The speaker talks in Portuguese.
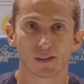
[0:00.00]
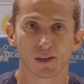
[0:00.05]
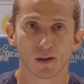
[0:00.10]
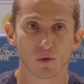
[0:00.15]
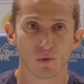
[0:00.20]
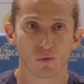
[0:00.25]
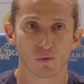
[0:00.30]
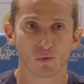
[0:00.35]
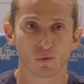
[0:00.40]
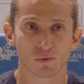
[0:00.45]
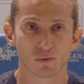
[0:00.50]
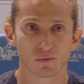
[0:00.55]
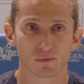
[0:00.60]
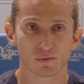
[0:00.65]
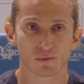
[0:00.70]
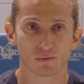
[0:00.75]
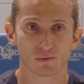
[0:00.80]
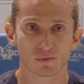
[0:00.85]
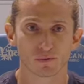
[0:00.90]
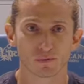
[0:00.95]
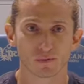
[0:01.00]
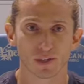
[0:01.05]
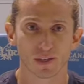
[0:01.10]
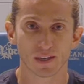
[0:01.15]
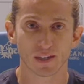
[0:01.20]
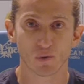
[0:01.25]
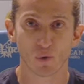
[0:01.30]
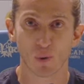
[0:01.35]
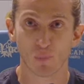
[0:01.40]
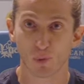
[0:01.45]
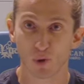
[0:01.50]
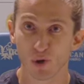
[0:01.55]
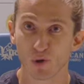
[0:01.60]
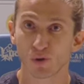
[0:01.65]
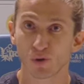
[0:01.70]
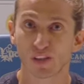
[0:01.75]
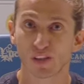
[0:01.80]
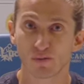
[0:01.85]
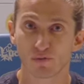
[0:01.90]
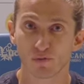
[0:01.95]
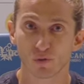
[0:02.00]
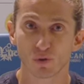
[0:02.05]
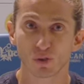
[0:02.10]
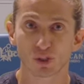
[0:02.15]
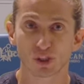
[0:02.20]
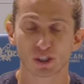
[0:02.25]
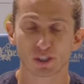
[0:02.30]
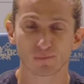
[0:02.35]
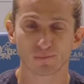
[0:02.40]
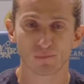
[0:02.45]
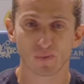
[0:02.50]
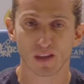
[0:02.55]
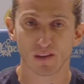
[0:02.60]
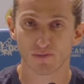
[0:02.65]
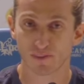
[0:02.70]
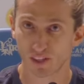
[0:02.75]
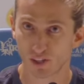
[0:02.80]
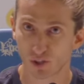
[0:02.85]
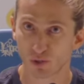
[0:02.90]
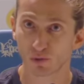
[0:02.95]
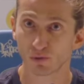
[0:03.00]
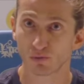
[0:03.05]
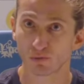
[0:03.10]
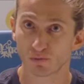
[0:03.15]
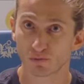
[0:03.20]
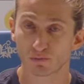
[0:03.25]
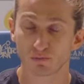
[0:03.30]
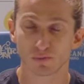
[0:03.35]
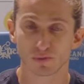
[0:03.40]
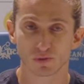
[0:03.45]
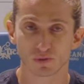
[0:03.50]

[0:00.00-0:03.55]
Então, o apoio que teve hoje refletiu